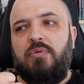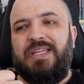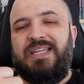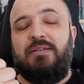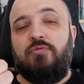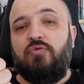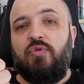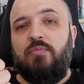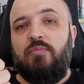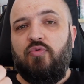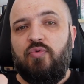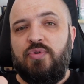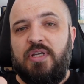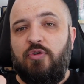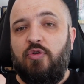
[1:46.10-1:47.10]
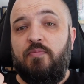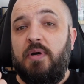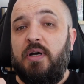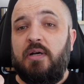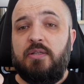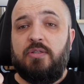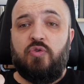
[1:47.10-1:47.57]
qui soit me concernent
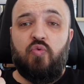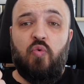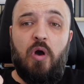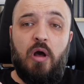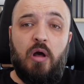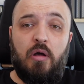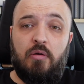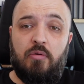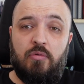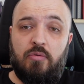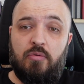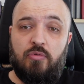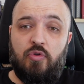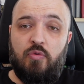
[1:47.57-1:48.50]
pas, soit euh,